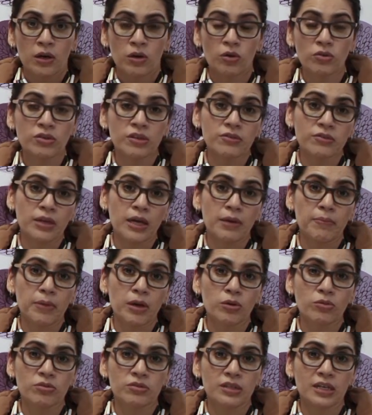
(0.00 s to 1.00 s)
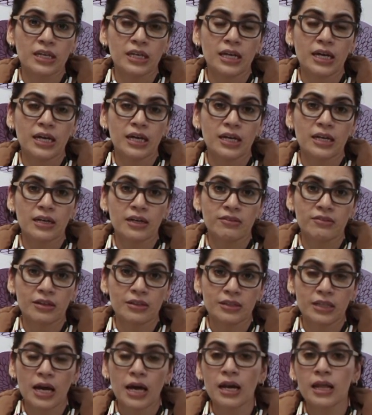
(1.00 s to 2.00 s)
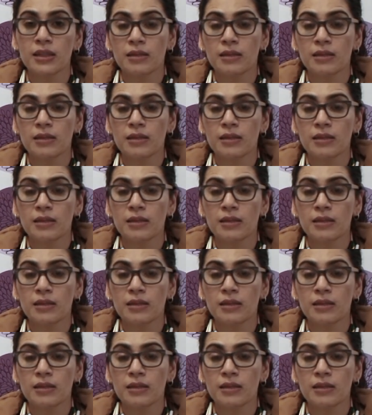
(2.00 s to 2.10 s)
Cosas que me gustaría resaltar,